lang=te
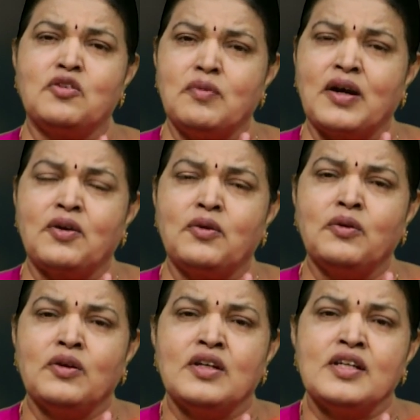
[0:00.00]
కుమారుడు
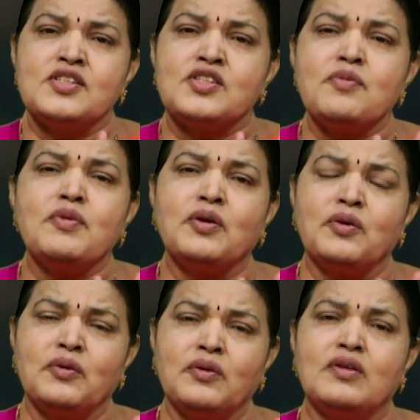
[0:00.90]

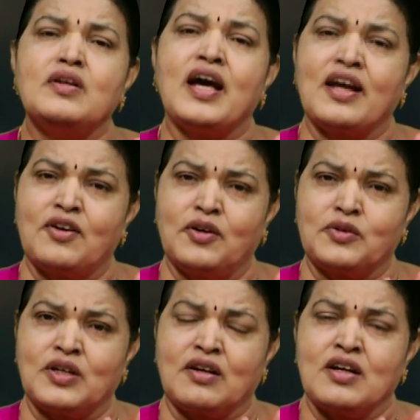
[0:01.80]
సిమియోను నాయకుడు
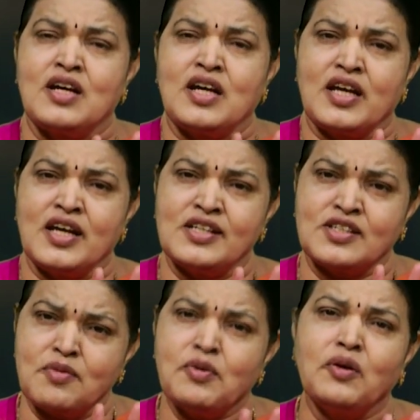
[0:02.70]
అవుతాడు ఈ
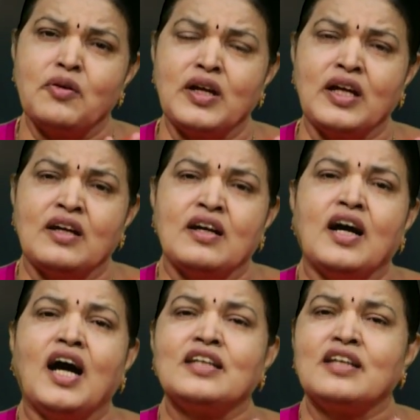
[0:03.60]
సిమియోన్ని
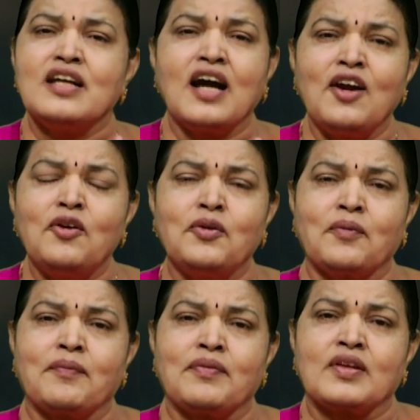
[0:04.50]
అతని అల్లుడు
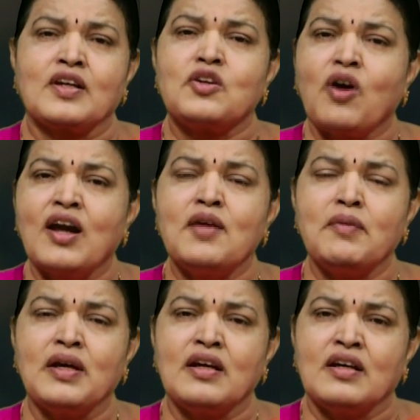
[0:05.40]

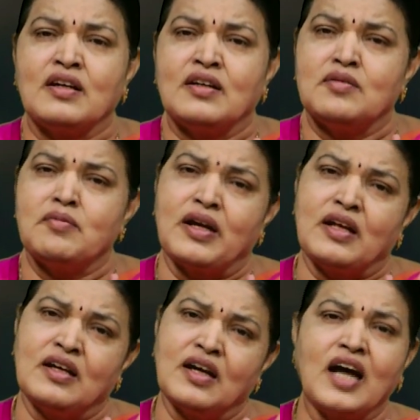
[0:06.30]
టాలమీ
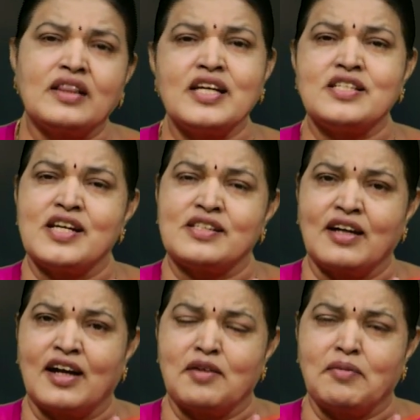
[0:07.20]
మరి హత్య
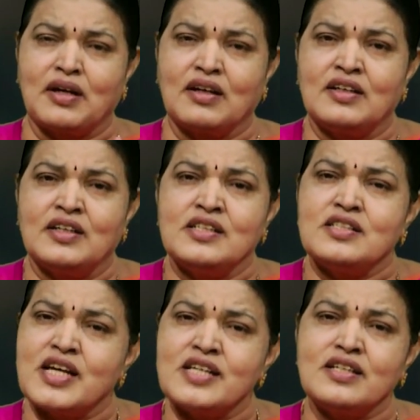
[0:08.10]
చేస్తాడనమాట
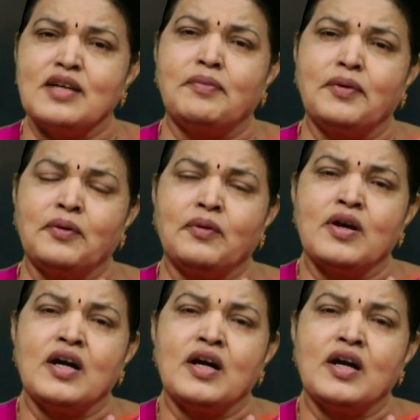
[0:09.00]
చేసినప్పుడు